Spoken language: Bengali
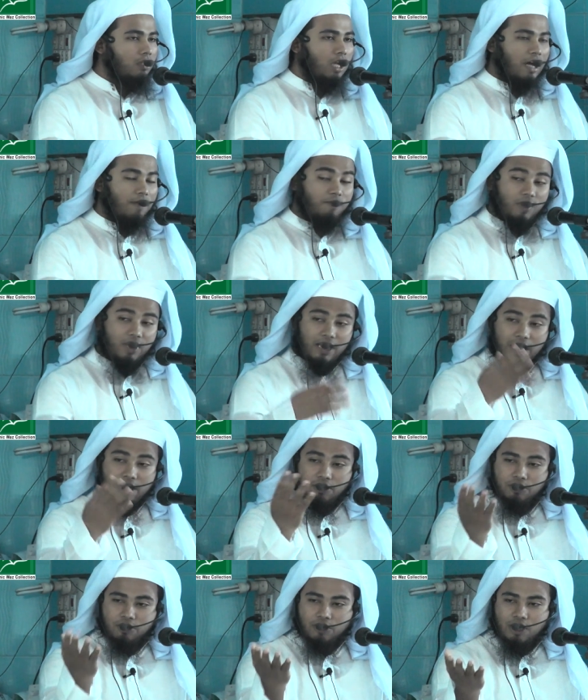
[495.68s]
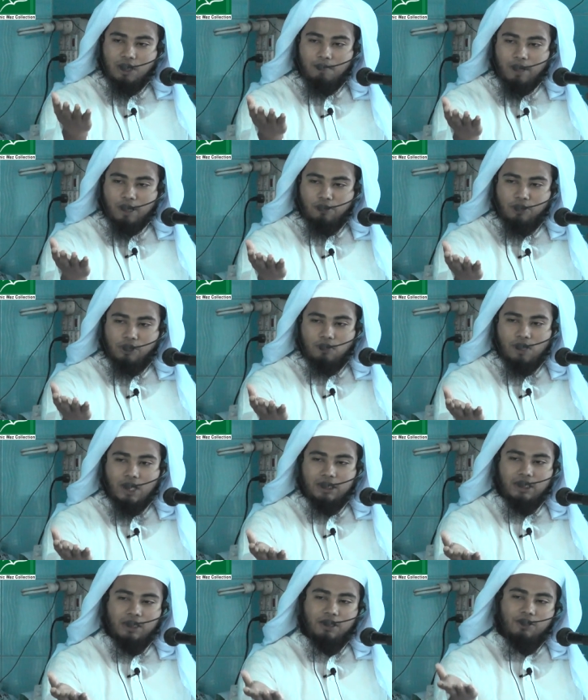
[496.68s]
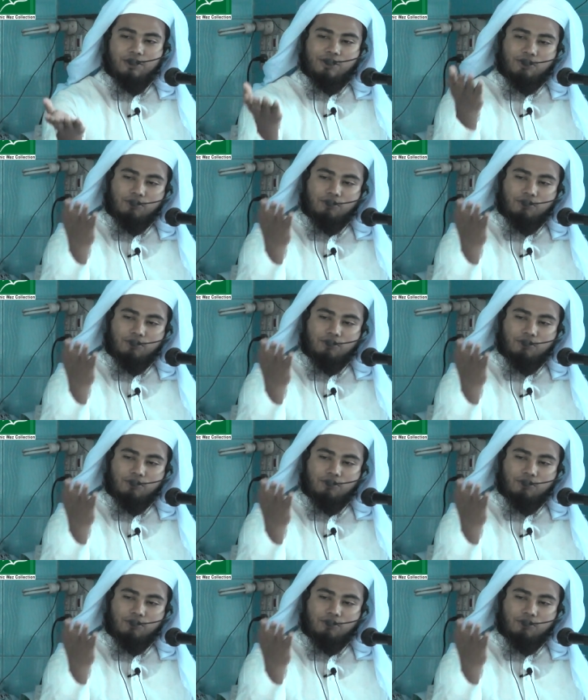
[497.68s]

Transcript: তো আফ্রিকার অঞ্চলের মানুষগুলা তাদের